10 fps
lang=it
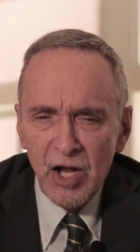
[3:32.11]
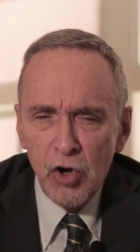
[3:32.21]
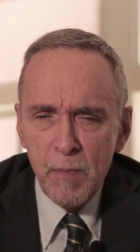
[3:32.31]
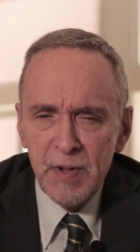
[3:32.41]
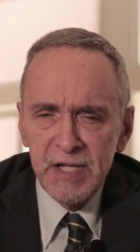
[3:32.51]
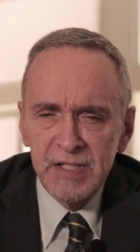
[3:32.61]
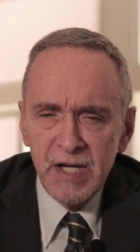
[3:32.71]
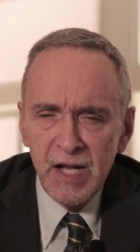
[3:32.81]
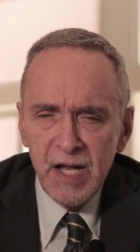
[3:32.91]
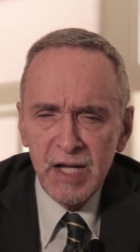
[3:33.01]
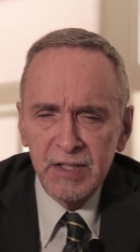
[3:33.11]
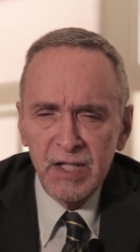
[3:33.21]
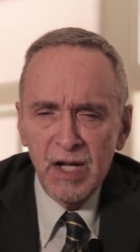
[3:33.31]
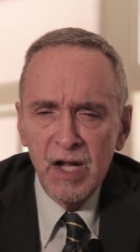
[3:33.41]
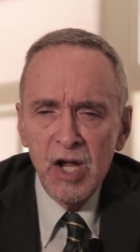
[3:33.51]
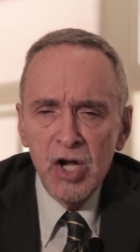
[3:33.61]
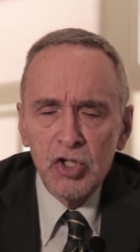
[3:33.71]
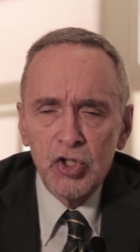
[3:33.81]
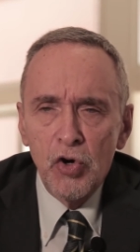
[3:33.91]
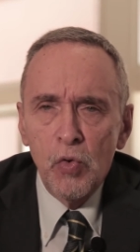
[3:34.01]
Le competenze richieste
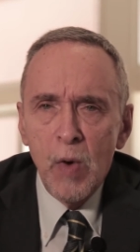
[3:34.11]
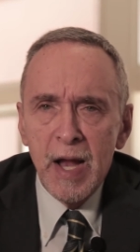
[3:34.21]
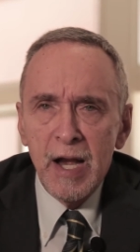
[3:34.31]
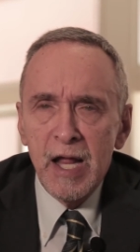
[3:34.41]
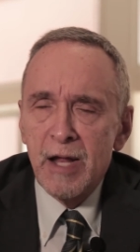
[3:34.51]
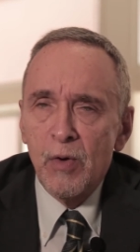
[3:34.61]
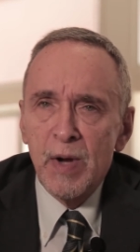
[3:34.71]
sono quelle,